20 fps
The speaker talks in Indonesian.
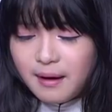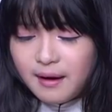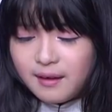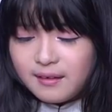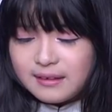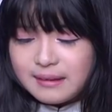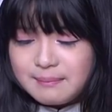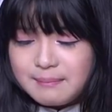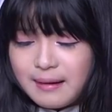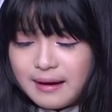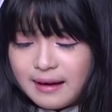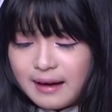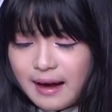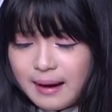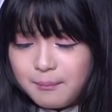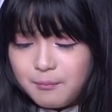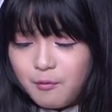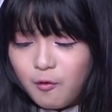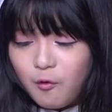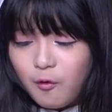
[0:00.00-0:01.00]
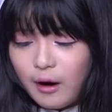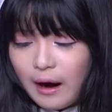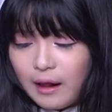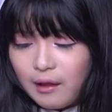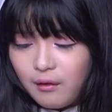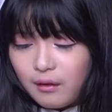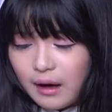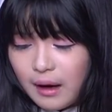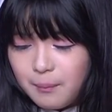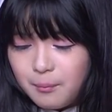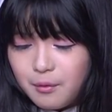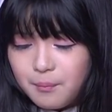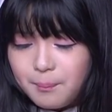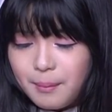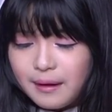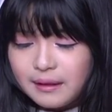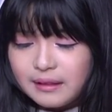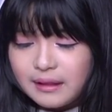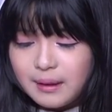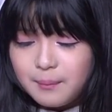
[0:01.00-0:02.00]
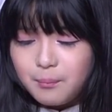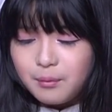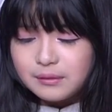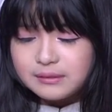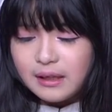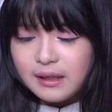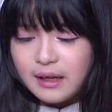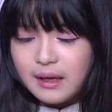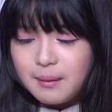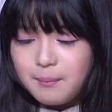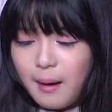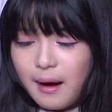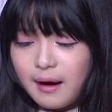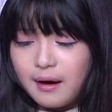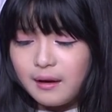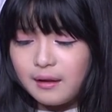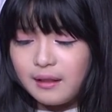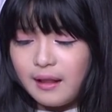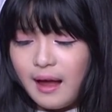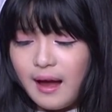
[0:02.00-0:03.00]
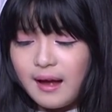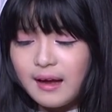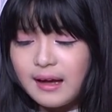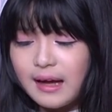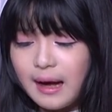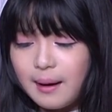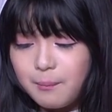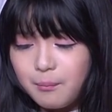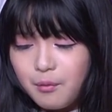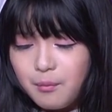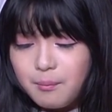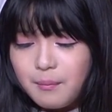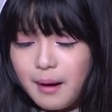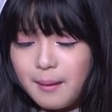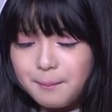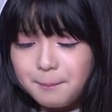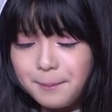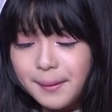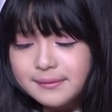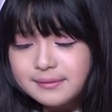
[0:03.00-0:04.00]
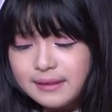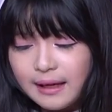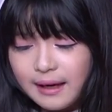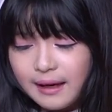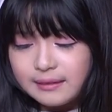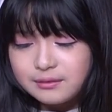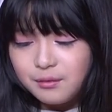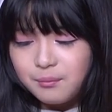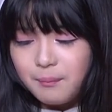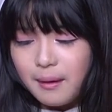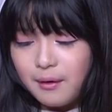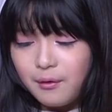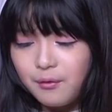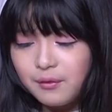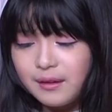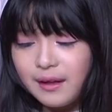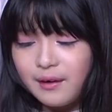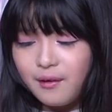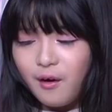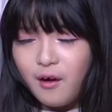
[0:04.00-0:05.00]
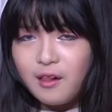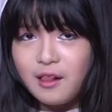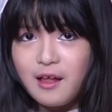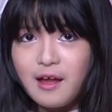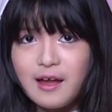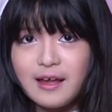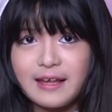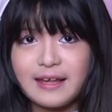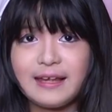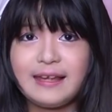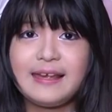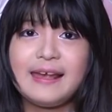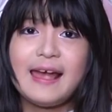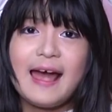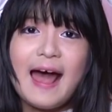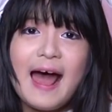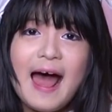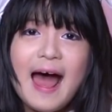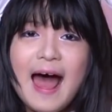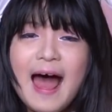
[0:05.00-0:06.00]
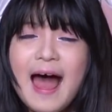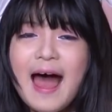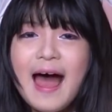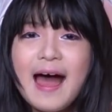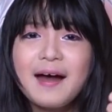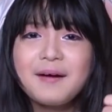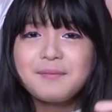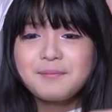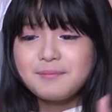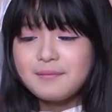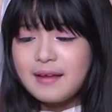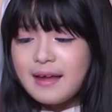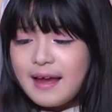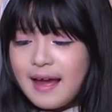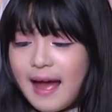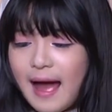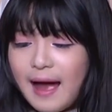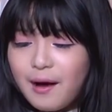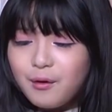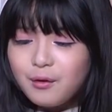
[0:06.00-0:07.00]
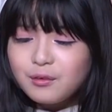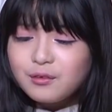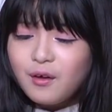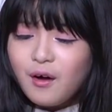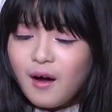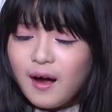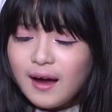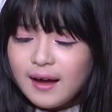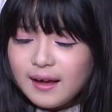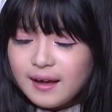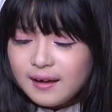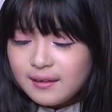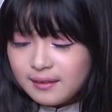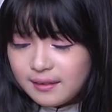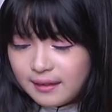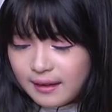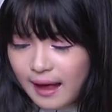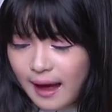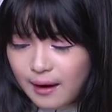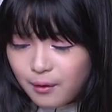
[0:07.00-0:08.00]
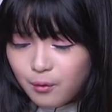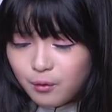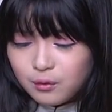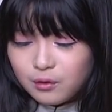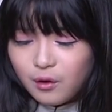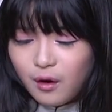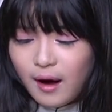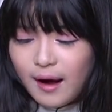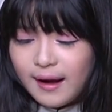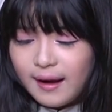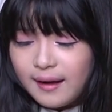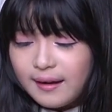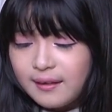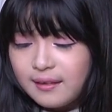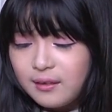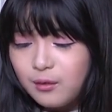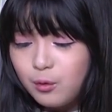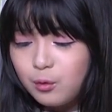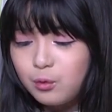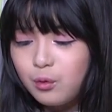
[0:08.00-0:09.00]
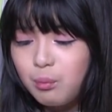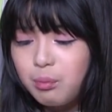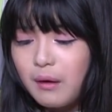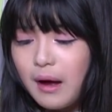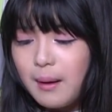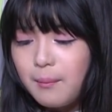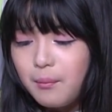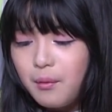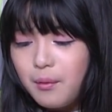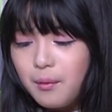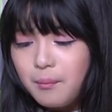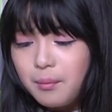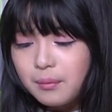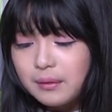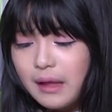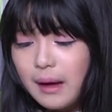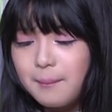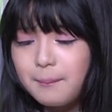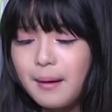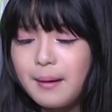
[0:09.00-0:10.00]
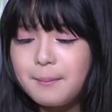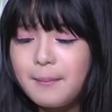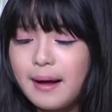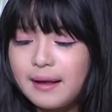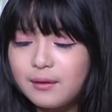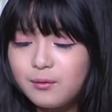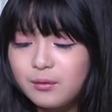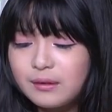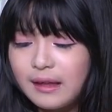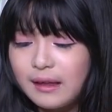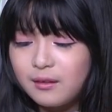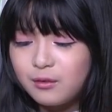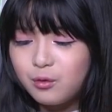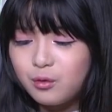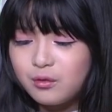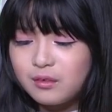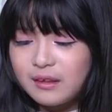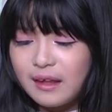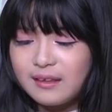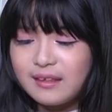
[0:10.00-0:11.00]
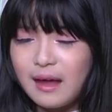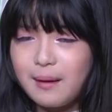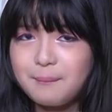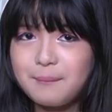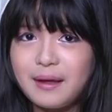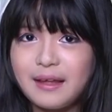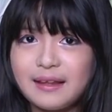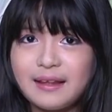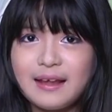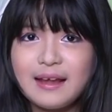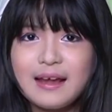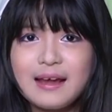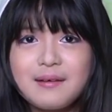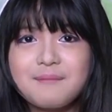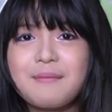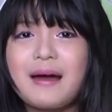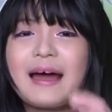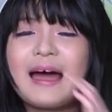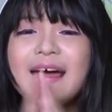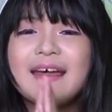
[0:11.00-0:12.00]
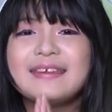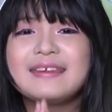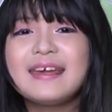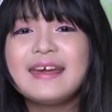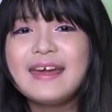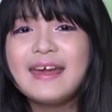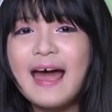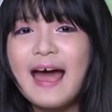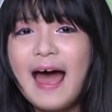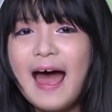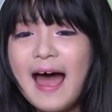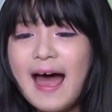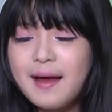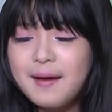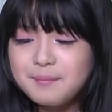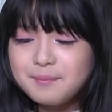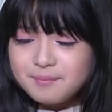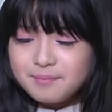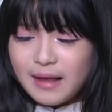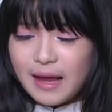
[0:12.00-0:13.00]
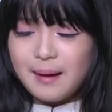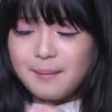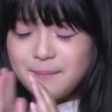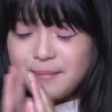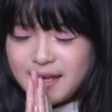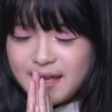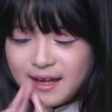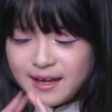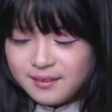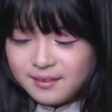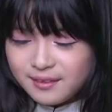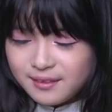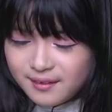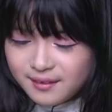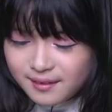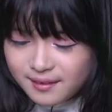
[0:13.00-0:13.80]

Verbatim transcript: banget sama kamu. Kalau kamu pas liburan ke Magelang, kamu mampir ya ke rumahku, Nicole. ya Aku doain, aku doain YouTube kamu tambah maju dan sukses. Amin. Makasih ya. Amin.